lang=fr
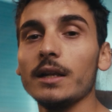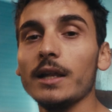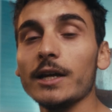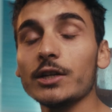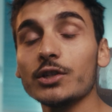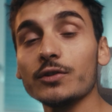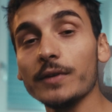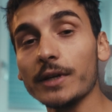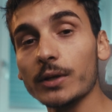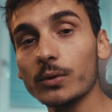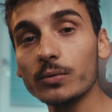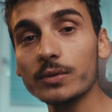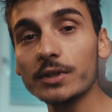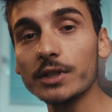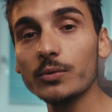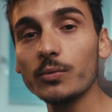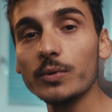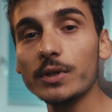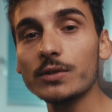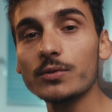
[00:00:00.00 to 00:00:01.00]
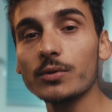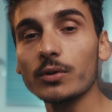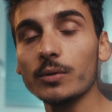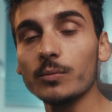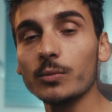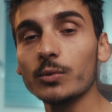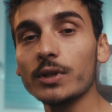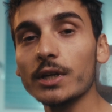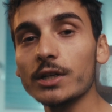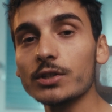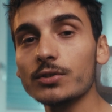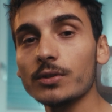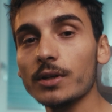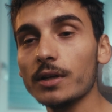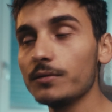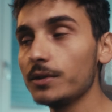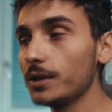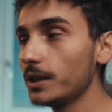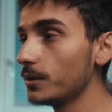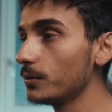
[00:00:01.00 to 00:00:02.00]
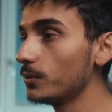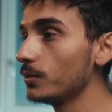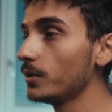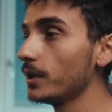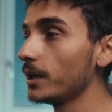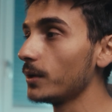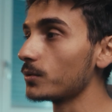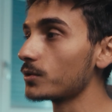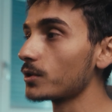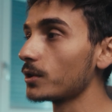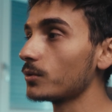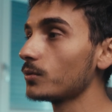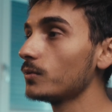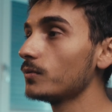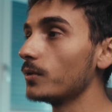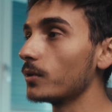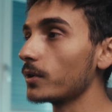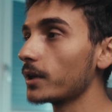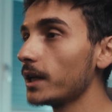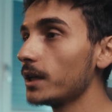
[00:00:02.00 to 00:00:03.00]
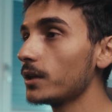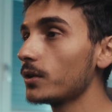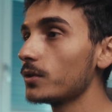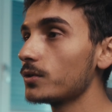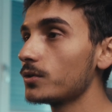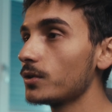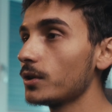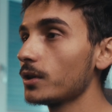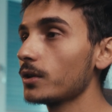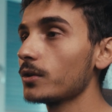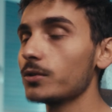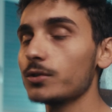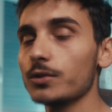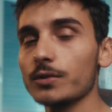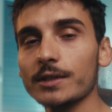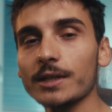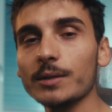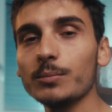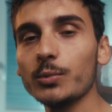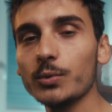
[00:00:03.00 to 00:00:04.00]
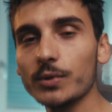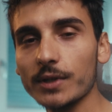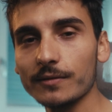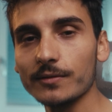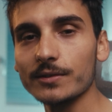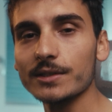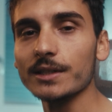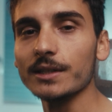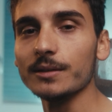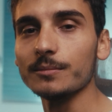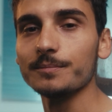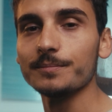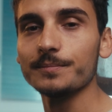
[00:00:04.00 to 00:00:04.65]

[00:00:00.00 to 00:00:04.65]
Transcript: Là, je vais continuer sur le montage de la vidéo et on se retrouve dans quelques heures quand je serai plus avancé.